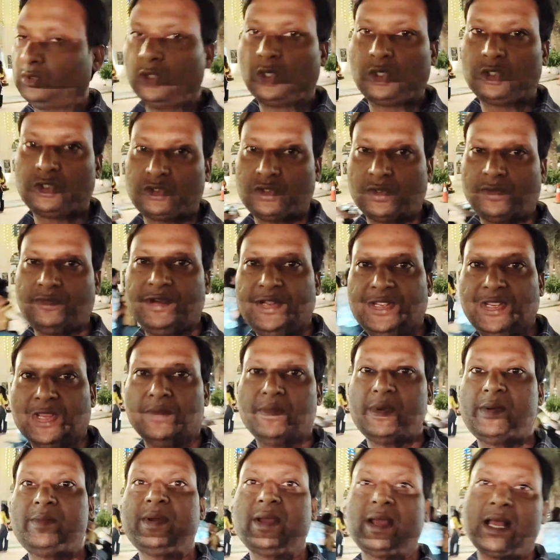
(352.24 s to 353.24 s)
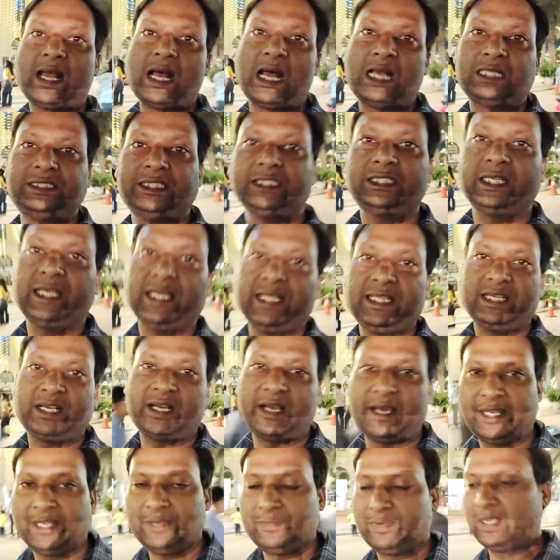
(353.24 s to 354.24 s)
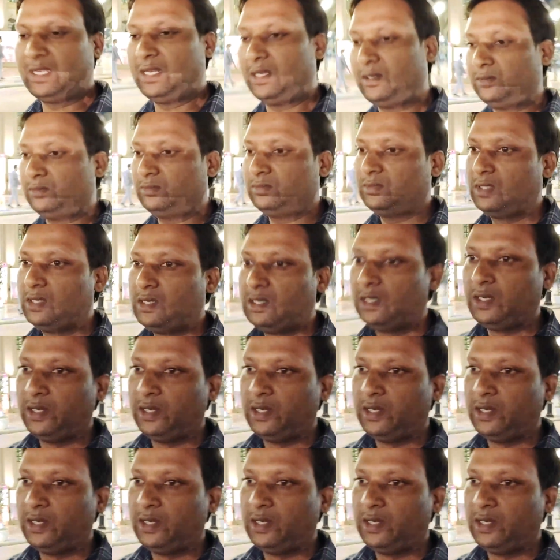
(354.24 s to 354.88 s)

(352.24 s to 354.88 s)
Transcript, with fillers: तो दोस्तों वीडियो में मैं आज इतना ही दिखाने वाला हूँ